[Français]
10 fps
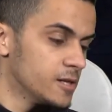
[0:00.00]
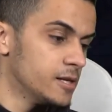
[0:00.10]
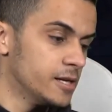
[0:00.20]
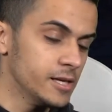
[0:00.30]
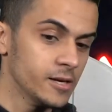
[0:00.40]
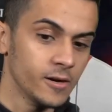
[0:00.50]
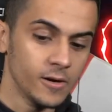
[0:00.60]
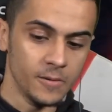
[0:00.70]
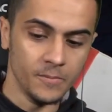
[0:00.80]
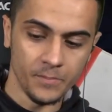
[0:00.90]
Et
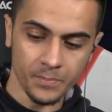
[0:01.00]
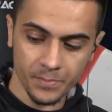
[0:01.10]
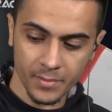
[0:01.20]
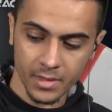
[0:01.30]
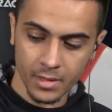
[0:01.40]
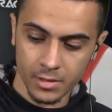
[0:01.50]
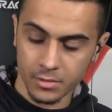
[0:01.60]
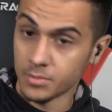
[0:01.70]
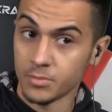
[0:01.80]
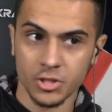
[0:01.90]
euh,
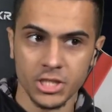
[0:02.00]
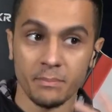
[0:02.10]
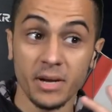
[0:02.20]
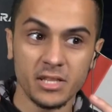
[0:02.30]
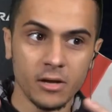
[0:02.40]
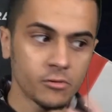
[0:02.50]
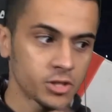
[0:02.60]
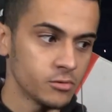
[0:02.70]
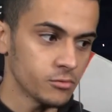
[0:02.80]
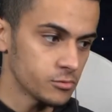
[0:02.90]
c'est parce que j'aime pas être
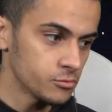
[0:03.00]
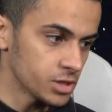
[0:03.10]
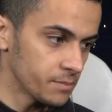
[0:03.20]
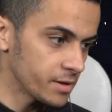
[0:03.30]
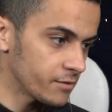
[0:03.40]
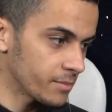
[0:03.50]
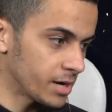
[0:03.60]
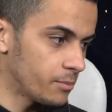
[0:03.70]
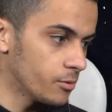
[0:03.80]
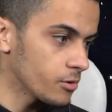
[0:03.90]
dérangé, donc du coup, j'aime bien fermer la
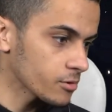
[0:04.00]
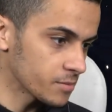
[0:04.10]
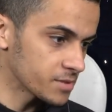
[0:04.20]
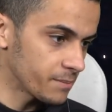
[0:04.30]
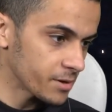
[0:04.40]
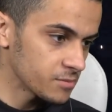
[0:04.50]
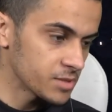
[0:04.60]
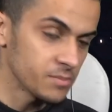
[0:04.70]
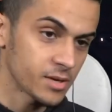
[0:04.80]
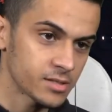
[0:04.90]
porte, comme ça, personne
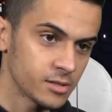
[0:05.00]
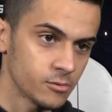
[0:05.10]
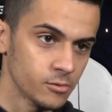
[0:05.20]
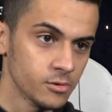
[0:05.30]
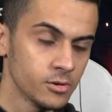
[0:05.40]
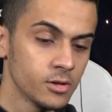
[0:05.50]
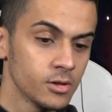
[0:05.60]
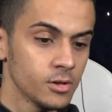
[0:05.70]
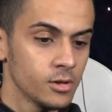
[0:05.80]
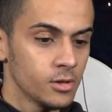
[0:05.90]
qui me casse les couilles.
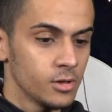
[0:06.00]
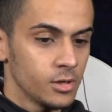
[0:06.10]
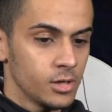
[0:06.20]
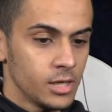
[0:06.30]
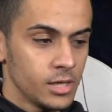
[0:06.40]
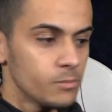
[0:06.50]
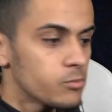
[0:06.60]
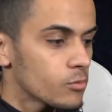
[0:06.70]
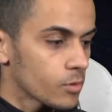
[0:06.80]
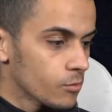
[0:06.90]
Et
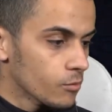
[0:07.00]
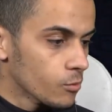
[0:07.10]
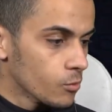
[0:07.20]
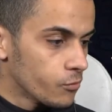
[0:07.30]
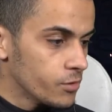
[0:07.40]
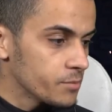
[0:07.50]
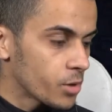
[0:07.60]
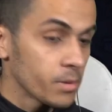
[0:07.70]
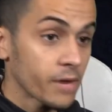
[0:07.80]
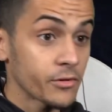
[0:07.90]
bon, on fait une
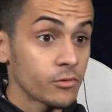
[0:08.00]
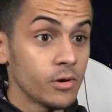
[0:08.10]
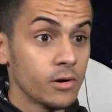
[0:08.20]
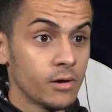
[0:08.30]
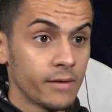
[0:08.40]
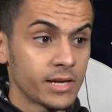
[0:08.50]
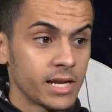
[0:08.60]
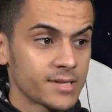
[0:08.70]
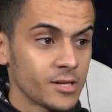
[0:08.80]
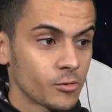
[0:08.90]
première vidéo euh, avec la
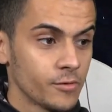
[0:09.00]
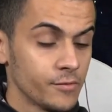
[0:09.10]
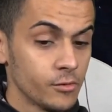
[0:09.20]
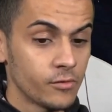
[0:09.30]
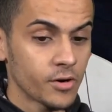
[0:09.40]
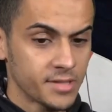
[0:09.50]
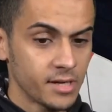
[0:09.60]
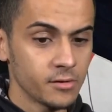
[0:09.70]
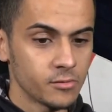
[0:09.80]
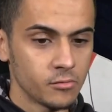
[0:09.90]
salle, donc une vidéo
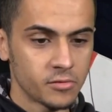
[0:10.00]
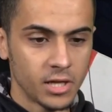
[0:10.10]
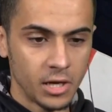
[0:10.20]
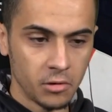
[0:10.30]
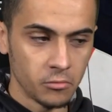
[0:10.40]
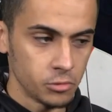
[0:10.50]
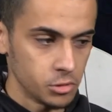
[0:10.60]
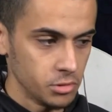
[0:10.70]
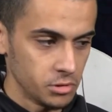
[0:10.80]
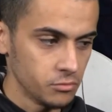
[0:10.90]
Forza. Donc ça, on
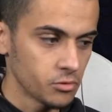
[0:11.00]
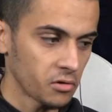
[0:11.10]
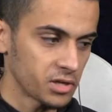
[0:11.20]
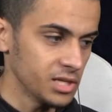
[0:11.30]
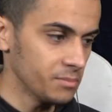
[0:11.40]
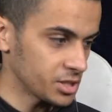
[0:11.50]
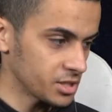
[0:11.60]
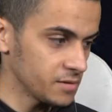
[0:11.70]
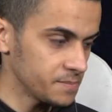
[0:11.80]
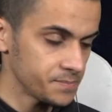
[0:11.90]
joue et tout, tranquille,
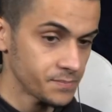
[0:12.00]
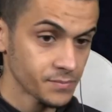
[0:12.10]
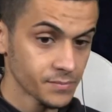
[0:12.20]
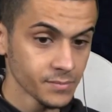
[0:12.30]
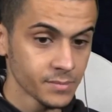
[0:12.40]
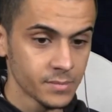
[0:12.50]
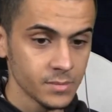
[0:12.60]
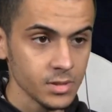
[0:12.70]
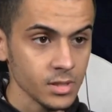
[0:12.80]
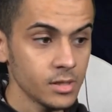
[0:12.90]
machin.
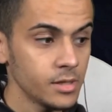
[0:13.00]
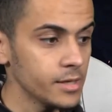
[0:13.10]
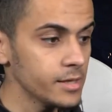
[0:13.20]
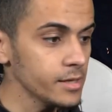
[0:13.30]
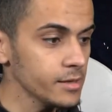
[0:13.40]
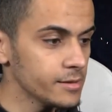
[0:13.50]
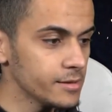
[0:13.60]
Et